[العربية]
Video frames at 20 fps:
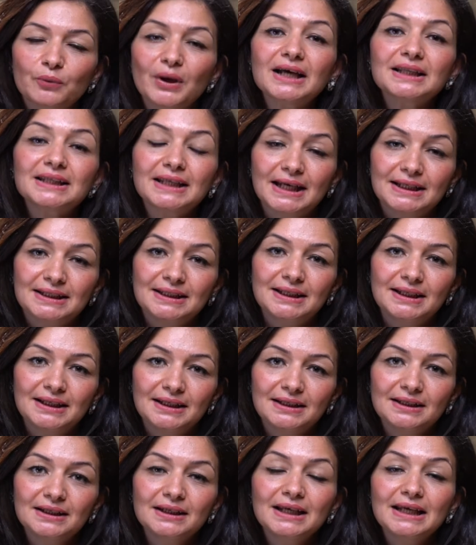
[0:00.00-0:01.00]
وقت قد
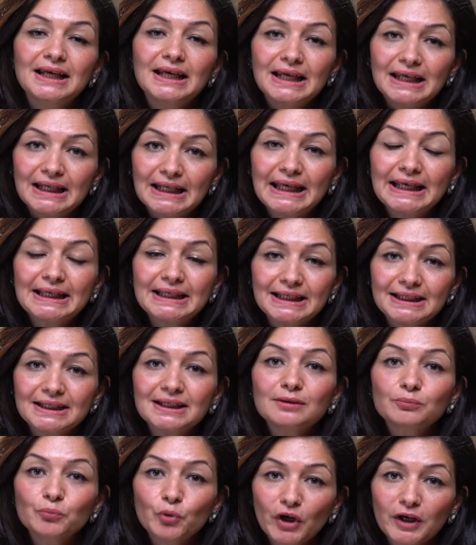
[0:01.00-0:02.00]
ايه لكن
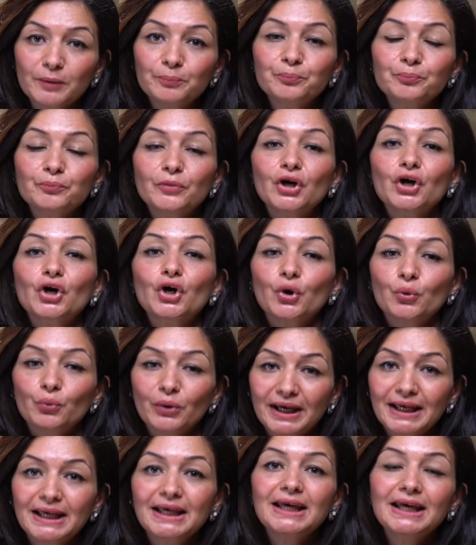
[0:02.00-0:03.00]
المهم هو
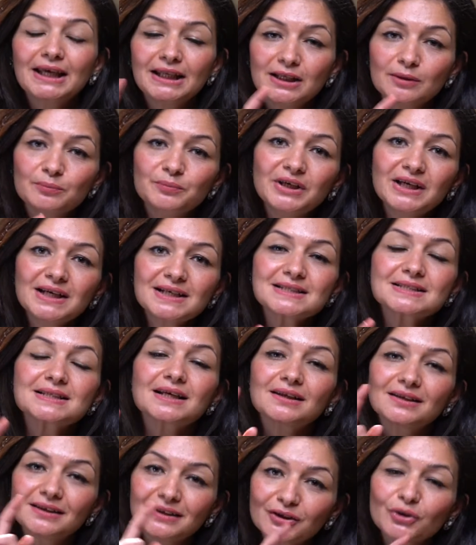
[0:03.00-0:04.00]
ايه اللي
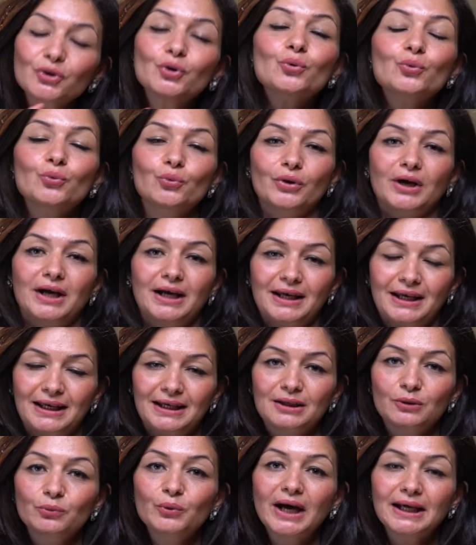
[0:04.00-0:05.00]
بيحصل جوه
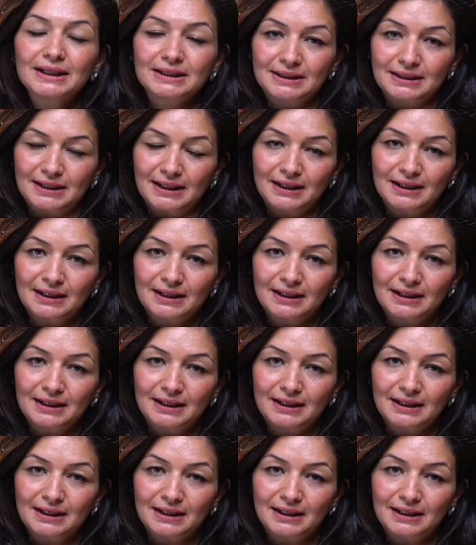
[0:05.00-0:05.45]
الوقت ده